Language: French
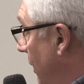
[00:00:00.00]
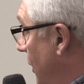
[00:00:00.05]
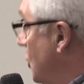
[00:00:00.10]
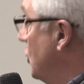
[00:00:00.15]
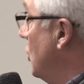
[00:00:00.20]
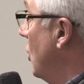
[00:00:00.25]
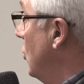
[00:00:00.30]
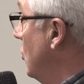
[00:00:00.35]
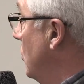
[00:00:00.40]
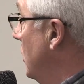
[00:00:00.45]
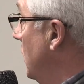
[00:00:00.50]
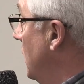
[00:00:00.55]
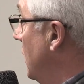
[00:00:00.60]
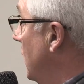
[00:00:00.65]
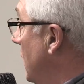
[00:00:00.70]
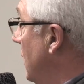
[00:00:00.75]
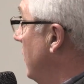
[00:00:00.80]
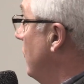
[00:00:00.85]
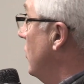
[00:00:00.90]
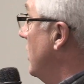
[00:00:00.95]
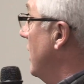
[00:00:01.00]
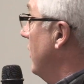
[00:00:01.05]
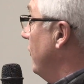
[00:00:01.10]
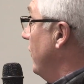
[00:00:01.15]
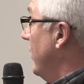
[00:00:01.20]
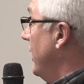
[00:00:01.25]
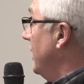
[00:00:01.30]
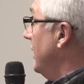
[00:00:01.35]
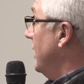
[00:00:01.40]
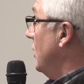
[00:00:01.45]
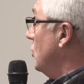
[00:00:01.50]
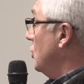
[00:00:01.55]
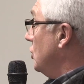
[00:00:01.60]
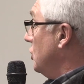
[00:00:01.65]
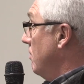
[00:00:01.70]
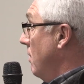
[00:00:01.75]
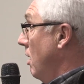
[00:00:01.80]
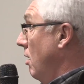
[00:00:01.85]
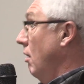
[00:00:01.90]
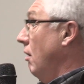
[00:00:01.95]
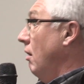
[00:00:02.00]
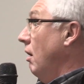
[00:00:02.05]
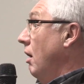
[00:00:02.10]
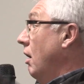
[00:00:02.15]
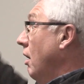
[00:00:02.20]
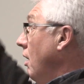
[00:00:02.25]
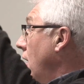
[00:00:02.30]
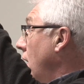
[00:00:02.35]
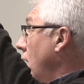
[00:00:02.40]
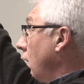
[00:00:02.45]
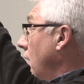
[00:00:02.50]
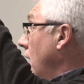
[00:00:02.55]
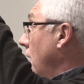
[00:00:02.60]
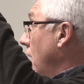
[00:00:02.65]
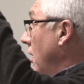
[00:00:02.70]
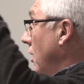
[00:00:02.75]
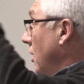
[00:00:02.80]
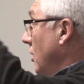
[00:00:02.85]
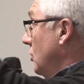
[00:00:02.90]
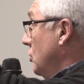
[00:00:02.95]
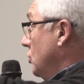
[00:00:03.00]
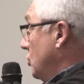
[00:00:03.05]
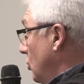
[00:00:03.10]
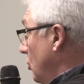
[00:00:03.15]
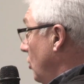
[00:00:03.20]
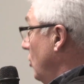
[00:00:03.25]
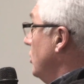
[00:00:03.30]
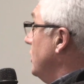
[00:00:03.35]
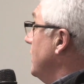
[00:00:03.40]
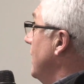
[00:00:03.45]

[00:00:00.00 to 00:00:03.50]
Jean-Louis, il voulait faire des logements sur le